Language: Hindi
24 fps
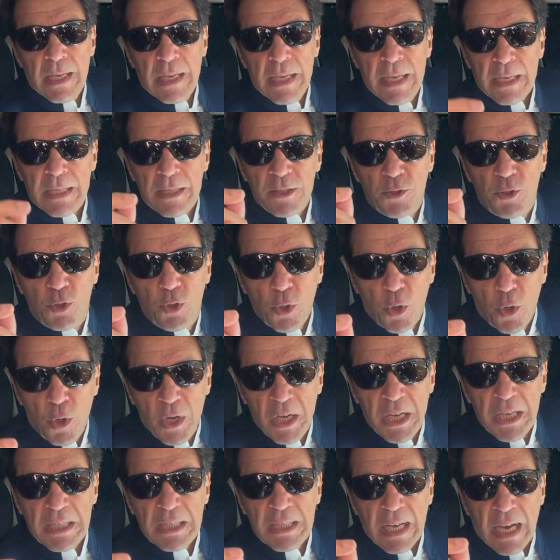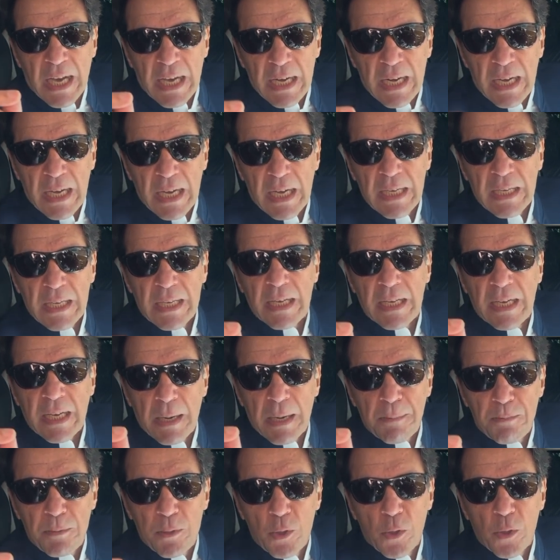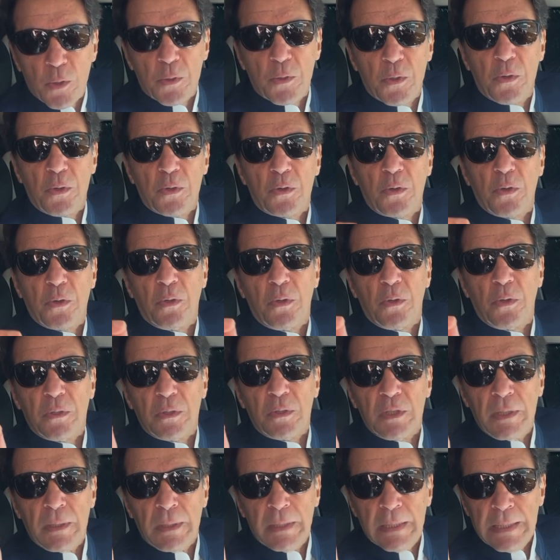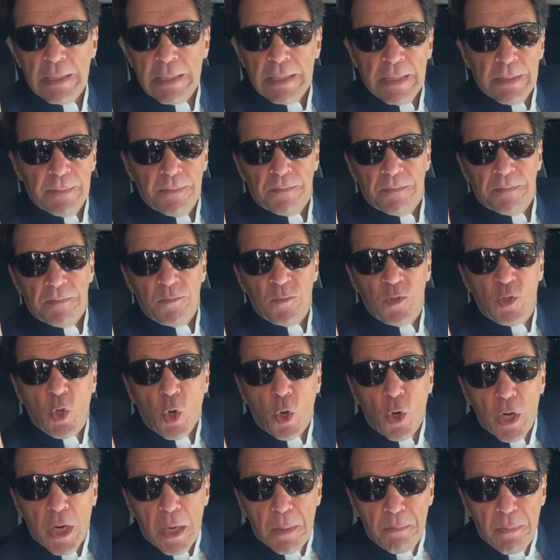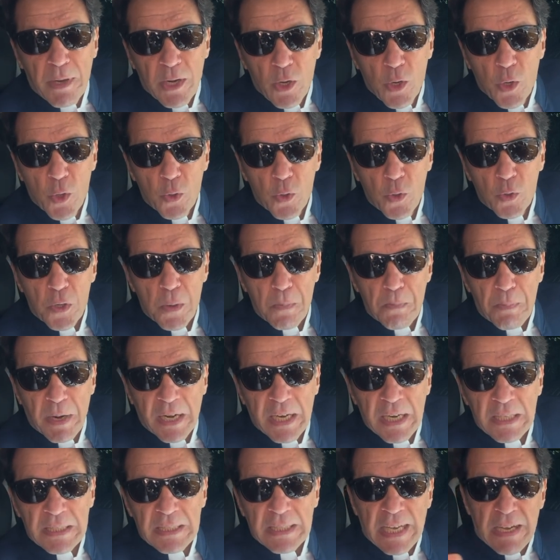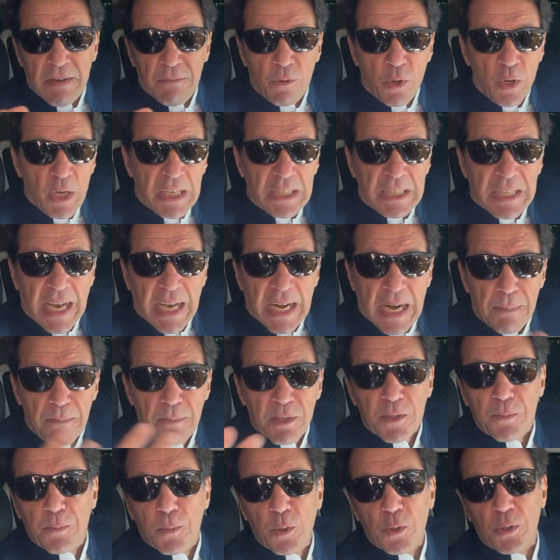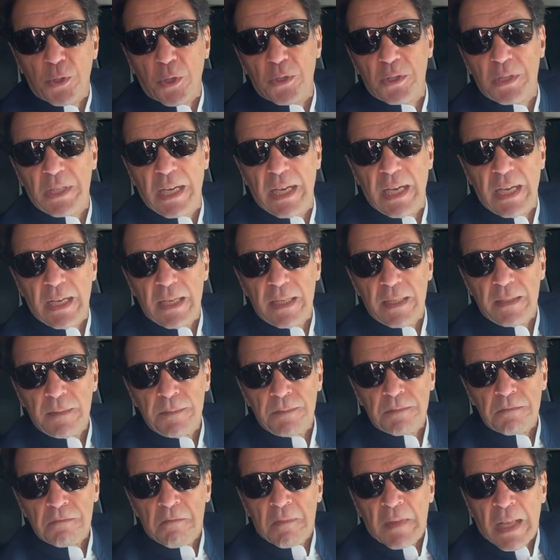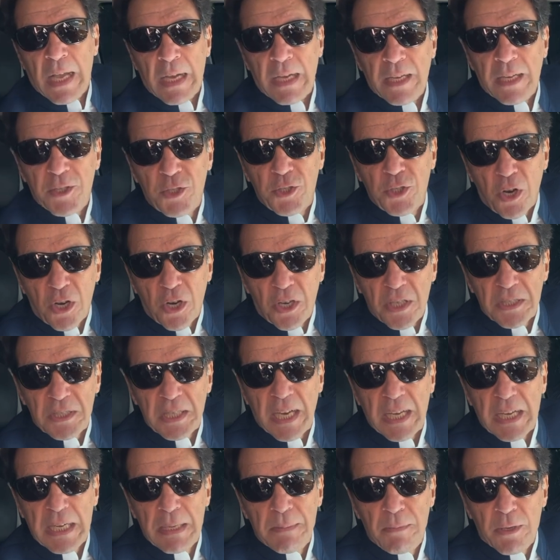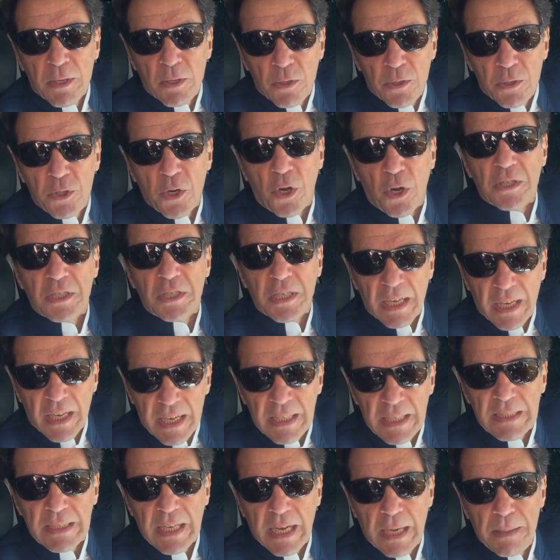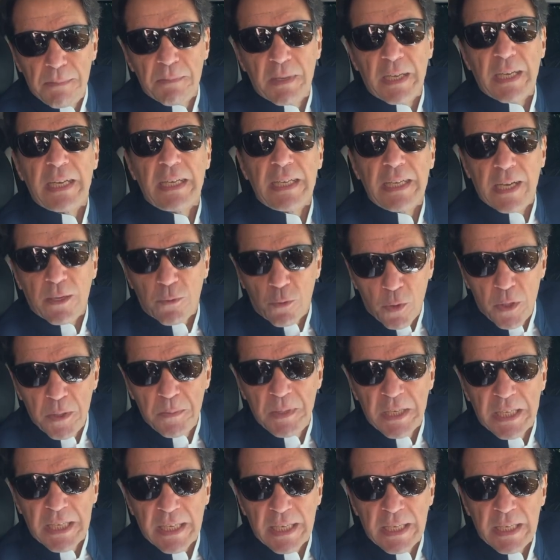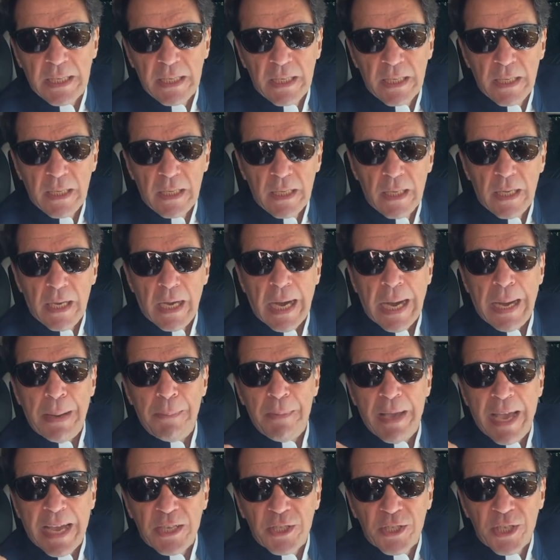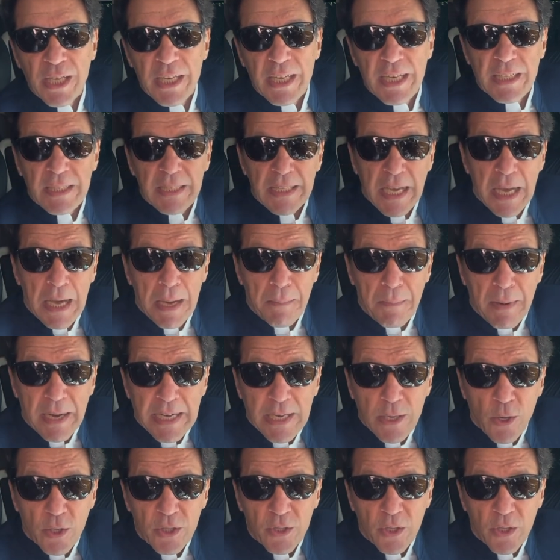एक जो इदारा करप्ट लोगों को दो नंबर लोगों को पकड़ता है वो इदारा मजबूत होता है अगर शौकत थाने में कोई डॉक्टर गलत काम करे या कोई भी करे हम एक्शन लेते हैं हमारी